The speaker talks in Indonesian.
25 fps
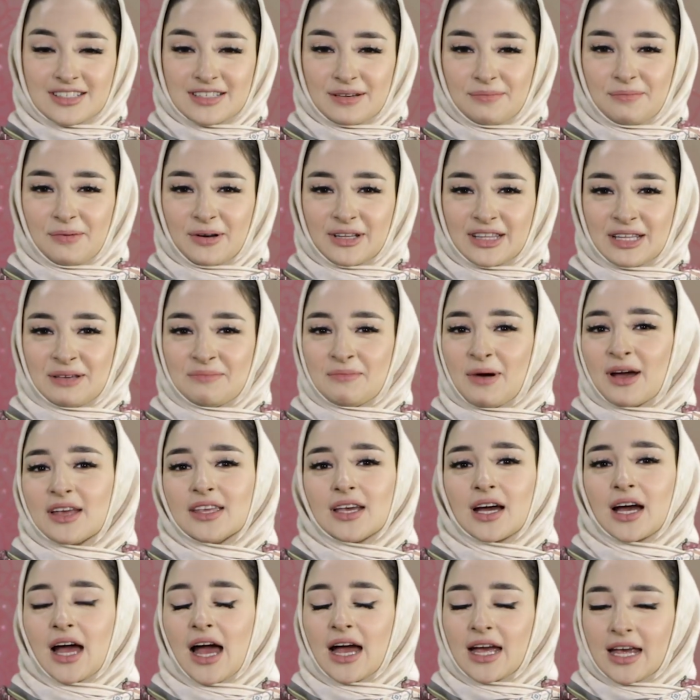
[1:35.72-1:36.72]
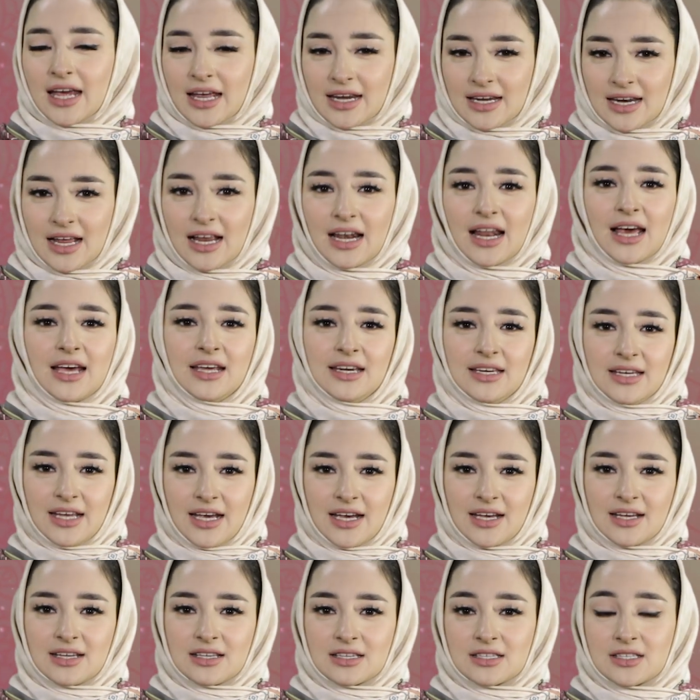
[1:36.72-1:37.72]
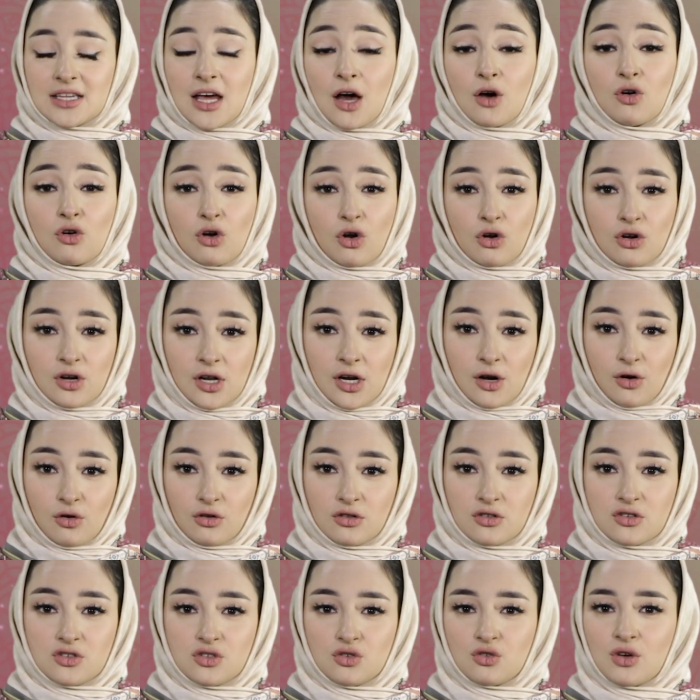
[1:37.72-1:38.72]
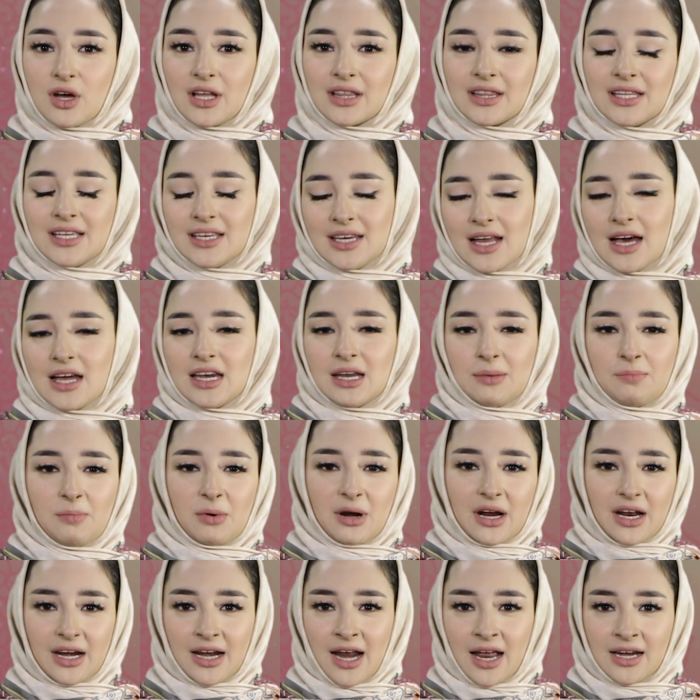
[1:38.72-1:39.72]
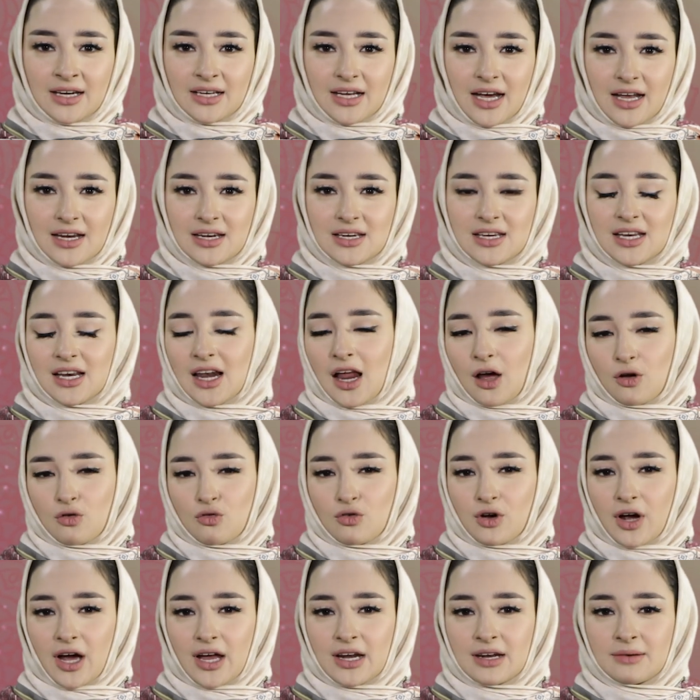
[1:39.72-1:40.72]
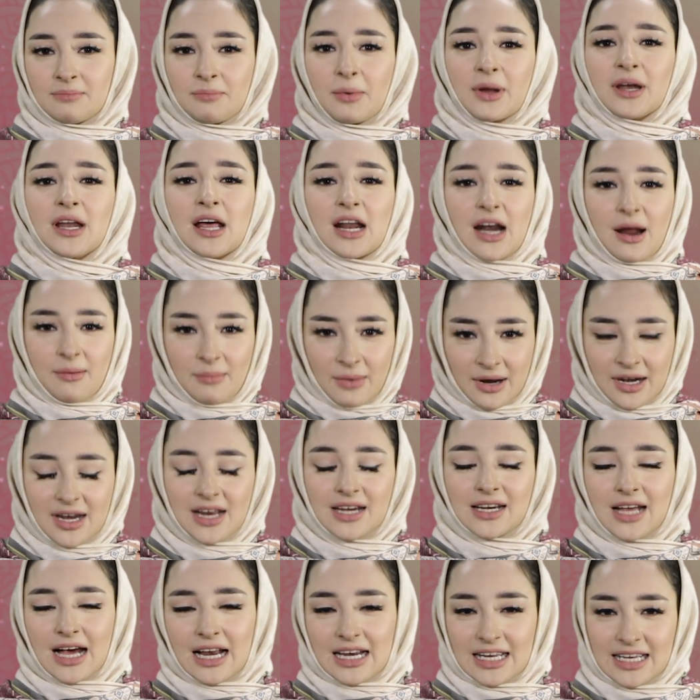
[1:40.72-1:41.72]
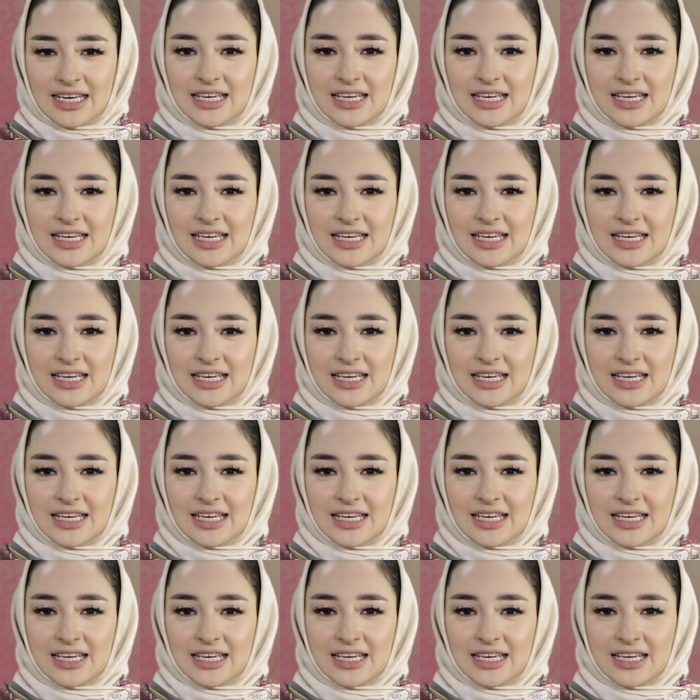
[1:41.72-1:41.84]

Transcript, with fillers: seperti banyak agenda lainnya, sahur on the road juga tidak diperkenankan dilakukan pada Ramadan kali